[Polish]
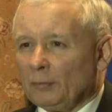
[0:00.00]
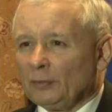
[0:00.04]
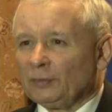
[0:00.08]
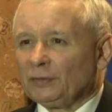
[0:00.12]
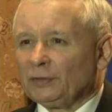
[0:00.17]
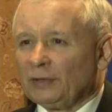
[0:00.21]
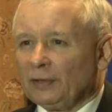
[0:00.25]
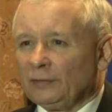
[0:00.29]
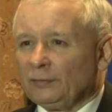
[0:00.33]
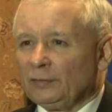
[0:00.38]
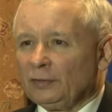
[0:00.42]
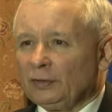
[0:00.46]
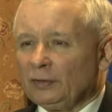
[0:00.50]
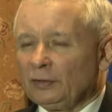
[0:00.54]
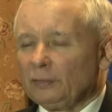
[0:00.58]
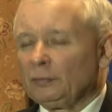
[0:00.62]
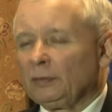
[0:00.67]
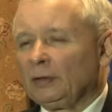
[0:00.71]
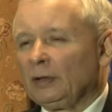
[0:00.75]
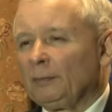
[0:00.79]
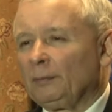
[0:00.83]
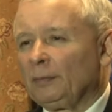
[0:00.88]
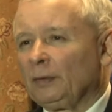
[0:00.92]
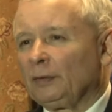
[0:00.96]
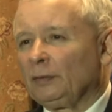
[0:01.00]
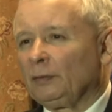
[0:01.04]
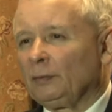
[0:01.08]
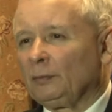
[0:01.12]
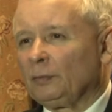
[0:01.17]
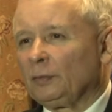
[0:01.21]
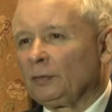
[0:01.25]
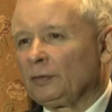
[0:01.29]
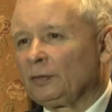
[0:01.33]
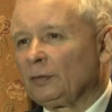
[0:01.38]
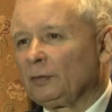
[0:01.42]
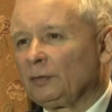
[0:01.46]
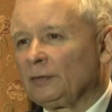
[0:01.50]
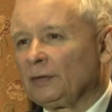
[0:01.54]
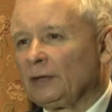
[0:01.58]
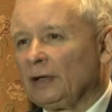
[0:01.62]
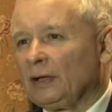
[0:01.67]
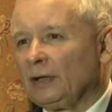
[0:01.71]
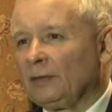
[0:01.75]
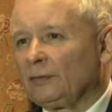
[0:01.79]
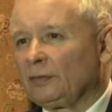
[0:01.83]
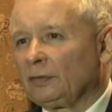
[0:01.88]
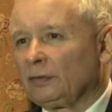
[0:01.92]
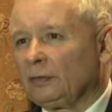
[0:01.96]
Postawiliśmy na panią poseł
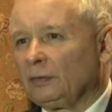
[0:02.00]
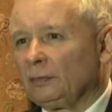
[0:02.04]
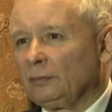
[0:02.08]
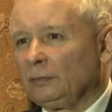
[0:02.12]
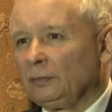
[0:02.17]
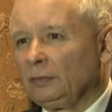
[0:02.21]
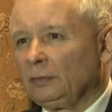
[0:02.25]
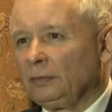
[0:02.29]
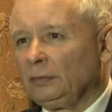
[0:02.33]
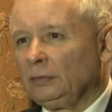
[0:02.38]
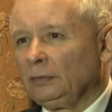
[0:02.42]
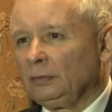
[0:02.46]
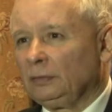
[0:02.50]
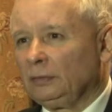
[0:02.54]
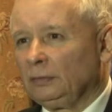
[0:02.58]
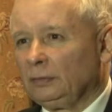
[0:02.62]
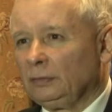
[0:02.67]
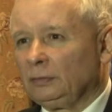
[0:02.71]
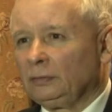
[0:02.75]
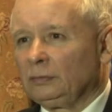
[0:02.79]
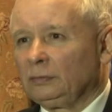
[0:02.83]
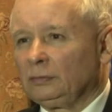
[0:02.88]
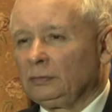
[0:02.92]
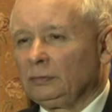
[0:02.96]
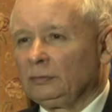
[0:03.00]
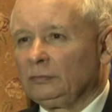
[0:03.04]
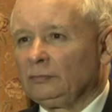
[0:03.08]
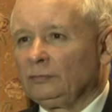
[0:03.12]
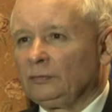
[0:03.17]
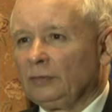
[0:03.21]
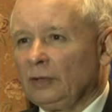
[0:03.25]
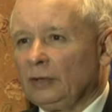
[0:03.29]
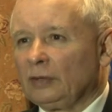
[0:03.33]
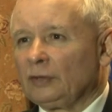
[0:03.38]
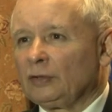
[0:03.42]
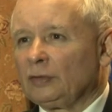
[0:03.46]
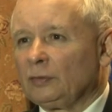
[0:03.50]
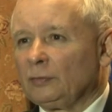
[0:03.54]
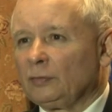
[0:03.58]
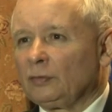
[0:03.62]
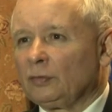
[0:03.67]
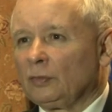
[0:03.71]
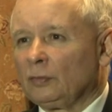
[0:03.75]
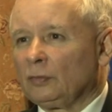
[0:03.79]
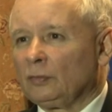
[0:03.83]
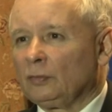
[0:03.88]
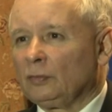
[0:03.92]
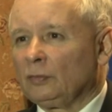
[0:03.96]
Zalewską i w dalszym
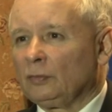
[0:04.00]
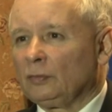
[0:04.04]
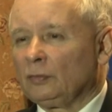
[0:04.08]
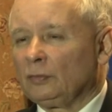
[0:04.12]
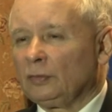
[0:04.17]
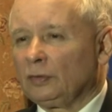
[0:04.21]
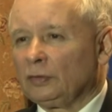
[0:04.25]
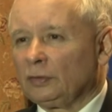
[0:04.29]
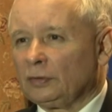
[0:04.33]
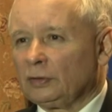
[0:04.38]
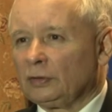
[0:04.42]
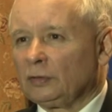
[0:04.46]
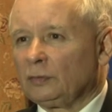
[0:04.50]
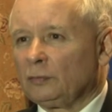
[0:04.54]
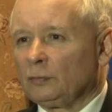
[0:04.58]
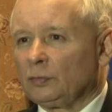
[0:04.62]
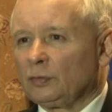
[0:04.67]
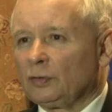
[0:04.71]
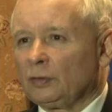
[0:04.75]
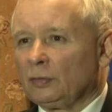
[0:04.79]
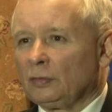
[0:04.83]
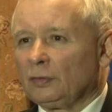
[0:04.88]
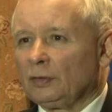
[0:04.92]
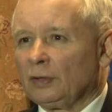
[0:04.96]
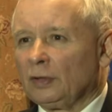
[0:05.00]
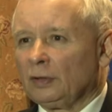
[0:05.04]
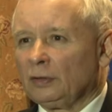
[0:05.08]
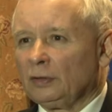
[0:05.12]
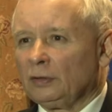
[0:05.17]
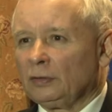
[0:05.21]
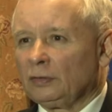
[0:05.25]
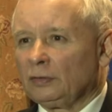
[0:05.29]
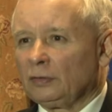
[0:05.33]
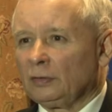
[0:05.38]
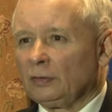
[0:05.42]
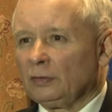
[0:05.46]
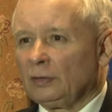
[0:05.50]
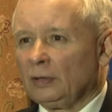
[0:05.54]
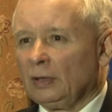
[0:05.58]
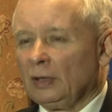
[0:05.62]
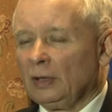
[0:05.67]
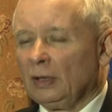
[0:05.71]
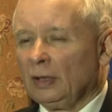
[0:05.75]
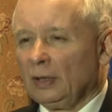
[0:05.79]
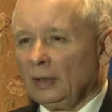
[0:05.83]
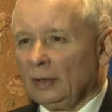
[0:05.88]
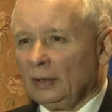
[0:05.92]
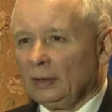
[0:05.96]
ciągu jesteśmy przekonani, że ona
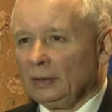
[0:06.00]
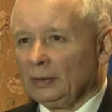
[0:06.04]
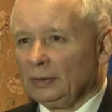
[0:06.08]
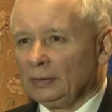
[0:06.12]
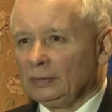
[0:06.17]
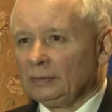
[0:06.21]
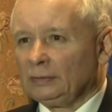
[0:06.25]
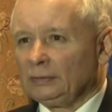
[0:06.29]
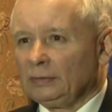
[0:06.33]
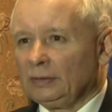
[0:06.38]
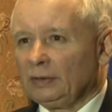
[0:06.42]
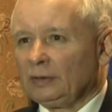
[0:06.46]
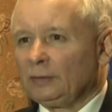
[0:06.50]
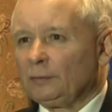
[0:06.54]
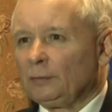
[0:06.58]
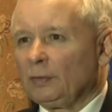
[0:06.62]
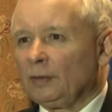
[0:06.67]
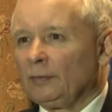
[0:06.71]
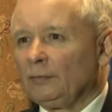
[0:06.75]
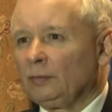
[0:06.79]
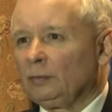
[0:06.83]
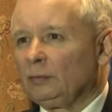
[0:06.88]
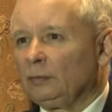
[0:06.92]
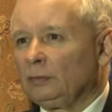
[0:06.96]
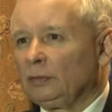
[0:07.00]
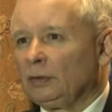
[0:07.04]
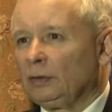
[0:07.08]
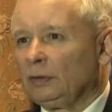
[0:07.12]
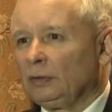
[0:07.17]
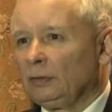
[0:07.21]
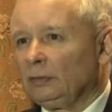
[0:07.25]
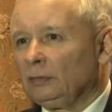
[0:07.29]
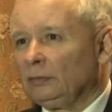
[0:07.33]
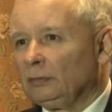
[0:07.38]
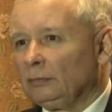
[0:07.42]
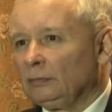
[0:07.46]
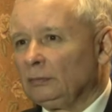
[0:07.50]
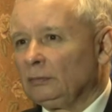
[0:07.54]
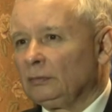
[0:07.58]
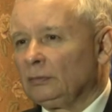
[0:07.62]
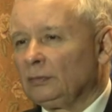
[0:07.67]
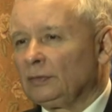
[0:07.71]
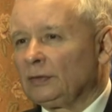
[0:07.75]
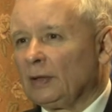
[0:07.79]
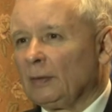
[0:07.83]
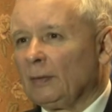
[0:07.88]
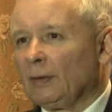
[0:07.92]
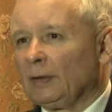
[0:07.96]
e, te sprawy tutaj
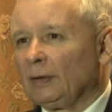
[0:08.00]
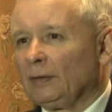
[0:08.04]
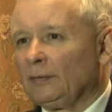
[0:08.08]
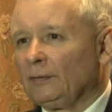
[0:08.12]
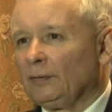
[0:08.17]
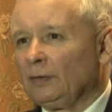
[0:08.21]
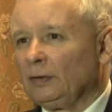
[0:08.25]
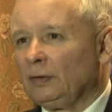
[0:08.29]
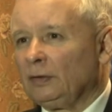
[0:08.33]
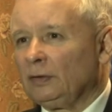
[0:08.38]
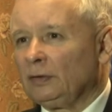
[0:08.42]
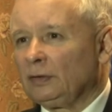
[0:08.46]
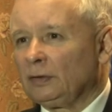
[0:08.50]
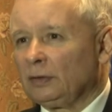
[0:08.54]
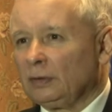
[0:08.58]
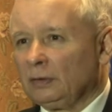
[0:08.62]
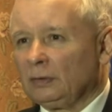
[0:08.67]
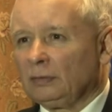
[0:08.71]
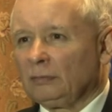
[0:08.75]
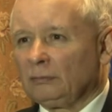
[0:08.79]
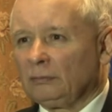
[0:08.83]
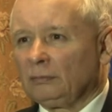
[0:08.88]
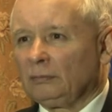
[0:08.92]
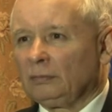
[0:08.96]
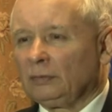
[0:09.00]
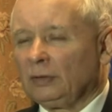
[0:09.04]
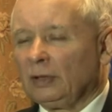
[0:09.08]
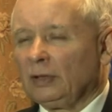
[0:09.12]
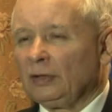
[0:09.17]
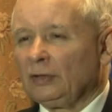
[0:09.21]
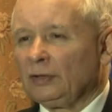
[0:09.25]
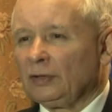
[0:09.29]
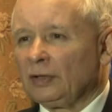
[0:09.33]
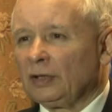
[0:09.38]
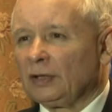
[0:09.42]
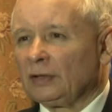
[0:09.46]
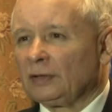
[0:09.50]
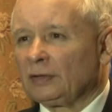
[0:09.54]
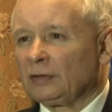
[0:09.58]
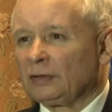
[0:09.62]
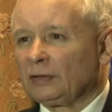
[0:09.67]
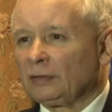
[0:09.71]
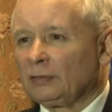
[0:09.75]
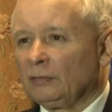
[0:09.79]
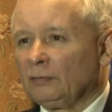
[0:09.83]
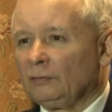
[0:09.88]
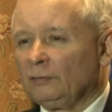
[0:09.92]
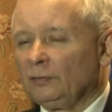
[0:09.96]
załatwi i że ten
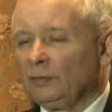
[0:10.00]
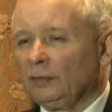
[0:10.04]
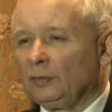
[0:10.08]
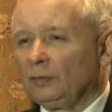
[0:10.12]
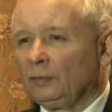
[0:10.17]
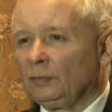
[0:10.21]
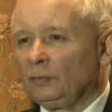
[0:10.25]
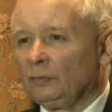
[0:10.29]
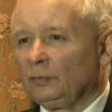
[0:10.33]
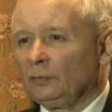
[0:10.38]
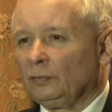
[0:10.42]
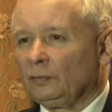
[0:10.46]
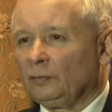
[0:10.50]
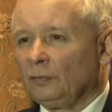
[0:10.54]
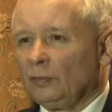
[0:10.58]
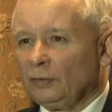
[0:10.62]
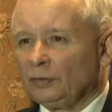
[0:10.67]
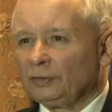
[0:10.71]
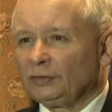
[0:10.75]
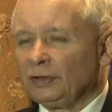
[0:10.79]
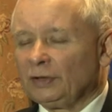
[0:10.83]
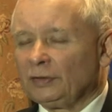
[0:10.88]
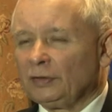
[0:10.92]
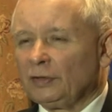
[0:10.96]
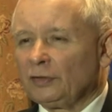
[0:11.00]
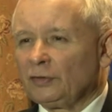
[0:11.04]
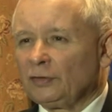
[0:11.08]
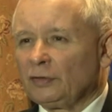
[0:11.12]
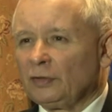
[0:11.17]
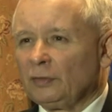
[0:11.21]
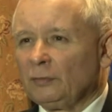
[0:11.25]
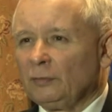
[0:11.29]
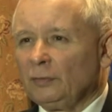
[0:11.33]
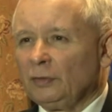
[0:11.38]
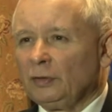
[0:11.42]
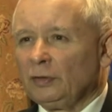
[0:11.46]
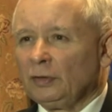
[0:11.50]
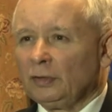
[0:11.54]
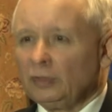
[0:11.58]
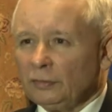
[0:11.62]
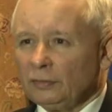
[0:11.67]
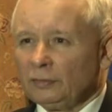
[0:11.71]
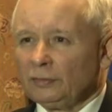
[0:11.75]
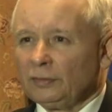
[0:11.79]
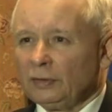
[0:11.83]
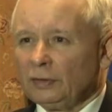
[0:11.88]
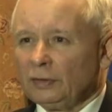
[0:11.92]
czas konfliktów ostatecznie minie i